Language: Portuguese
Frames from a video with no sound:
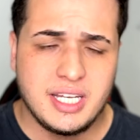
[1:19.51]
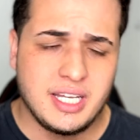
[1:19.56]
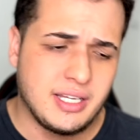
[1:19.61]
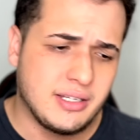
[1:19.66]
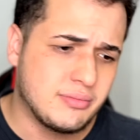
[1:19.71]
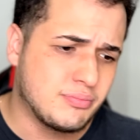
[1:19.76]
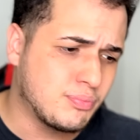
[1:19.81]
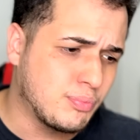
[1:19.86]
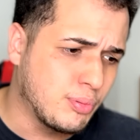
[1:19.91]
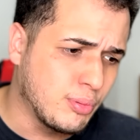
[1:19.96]

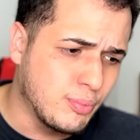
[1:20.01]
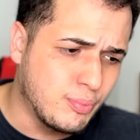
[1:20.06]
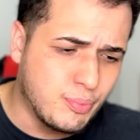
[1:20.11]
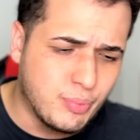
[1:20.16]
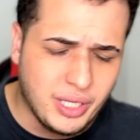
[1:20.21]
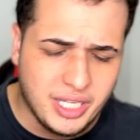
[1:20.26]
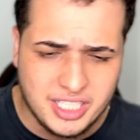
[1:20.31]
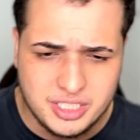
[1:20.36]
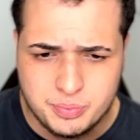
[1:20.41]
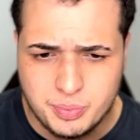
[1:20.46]
é,
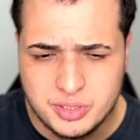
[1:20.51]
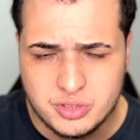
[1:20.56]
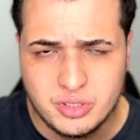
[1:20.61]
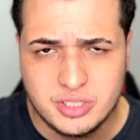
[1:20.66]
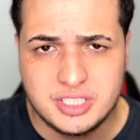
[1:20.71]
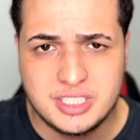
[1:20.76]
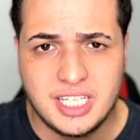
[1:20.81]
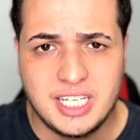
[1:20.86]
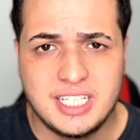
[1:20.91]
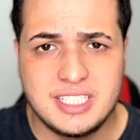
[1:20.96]
pelas
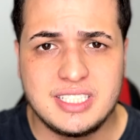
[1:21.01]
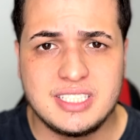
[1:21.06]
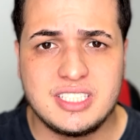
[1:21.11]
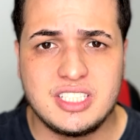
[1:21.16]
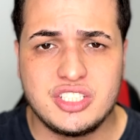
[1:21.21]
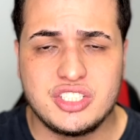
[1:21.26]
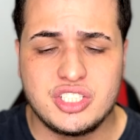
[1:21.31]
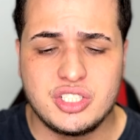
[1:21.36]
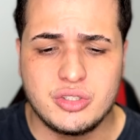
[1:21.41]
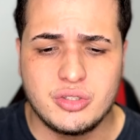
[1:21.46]
pessoas terem
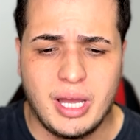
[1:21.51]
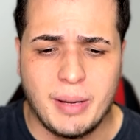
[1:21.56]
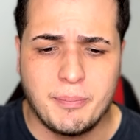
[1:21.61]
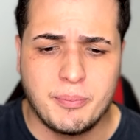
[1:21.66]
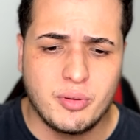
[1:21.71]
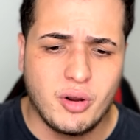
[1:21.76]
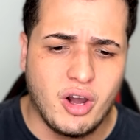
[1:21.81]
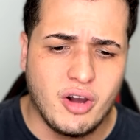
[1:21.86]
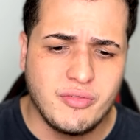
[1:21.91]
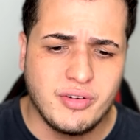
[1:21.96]
desistido da
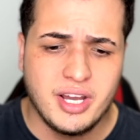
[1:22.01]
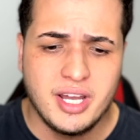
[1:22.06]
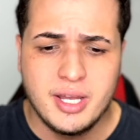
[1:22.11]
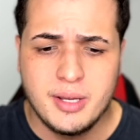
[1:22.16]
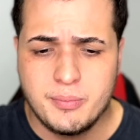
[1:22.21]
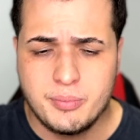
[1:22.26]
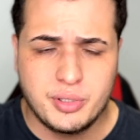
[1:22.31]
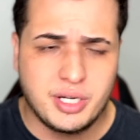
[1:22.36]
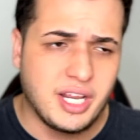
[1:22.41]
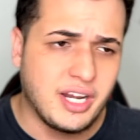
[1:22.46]
prova,
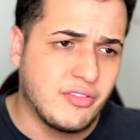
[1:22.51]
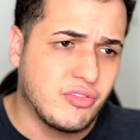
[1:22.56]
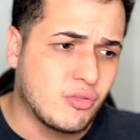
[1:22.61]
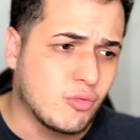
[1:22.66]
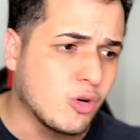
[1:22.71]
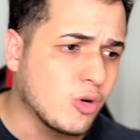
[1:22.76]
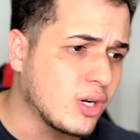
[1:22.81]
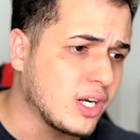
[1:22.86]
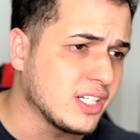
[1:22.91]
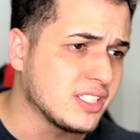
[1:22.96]
porque ele
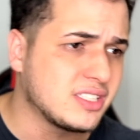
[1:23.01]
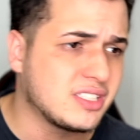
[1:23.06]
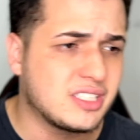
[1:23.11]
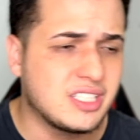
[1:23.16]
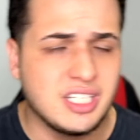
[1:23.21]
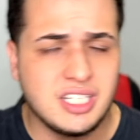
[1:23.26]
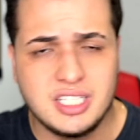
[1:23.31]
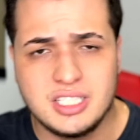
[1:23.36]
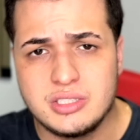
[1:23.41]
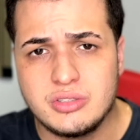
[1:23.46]
ficou
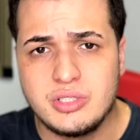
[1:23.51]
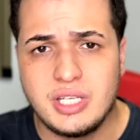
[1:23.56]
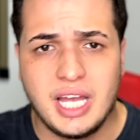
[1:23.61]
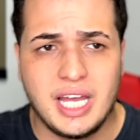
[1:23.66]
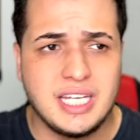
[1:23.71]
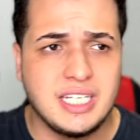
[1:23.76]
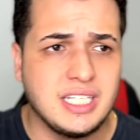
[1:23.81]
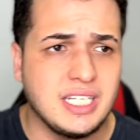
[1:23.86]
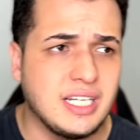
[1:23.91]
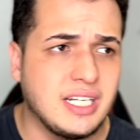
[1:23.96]
cantando e
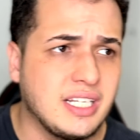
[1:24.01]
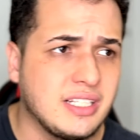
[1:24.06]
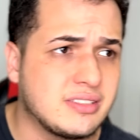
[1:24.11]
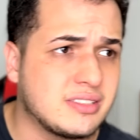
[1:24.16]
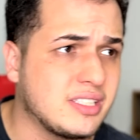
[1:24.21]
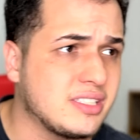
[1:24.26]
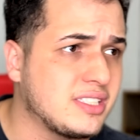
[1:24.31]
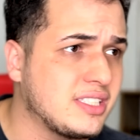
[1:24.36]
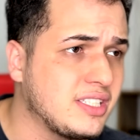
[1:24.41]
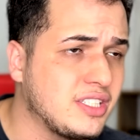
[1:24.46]
aí ele
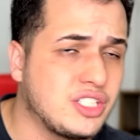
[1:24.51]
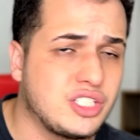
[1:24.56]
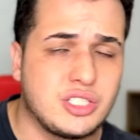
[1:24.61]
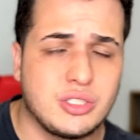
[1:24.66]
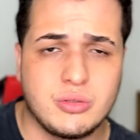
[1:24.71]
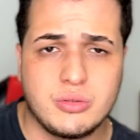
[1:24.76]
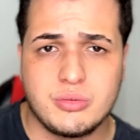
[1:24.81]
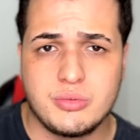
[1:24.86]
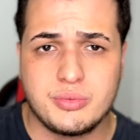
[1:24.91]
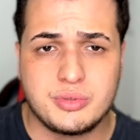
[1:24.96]
se
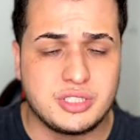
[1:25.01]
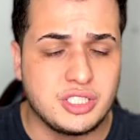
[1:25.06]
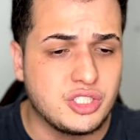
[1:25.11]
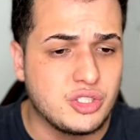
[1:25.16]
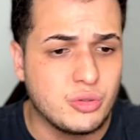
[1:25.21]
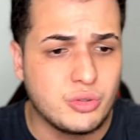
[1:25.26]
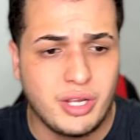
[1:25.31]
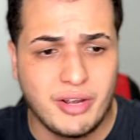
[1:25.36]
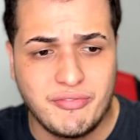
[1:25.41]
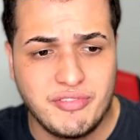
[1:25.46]
sentiu,
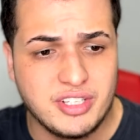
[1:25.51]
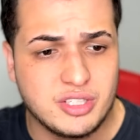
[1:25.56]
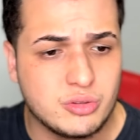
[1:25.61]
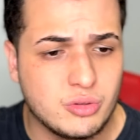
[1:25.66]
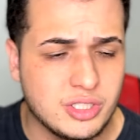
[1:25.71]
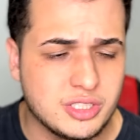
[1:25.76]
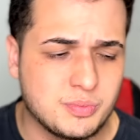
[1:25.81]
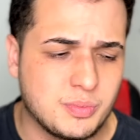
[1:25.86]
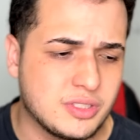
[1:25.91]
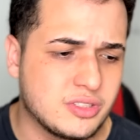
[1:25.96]
sentiu que
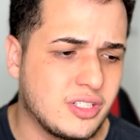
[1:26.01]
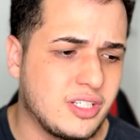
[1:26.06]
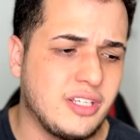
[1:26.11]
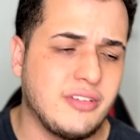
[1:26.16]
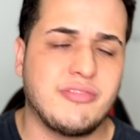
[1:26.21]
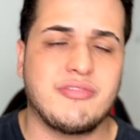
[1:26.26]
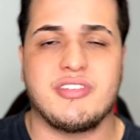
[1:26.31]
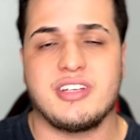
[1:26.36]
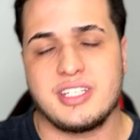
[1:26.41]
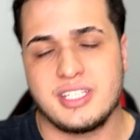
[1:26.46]
afetou as pessoas.
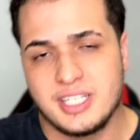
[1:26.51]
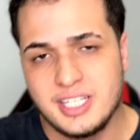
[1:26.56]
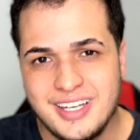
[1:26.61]
Enfim,